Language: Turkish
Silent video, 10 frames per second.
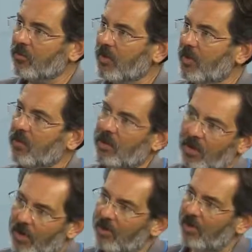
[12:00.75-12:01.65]
verebilir mi?
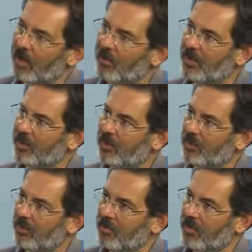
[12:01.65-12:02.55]
Hayır veremez tabii.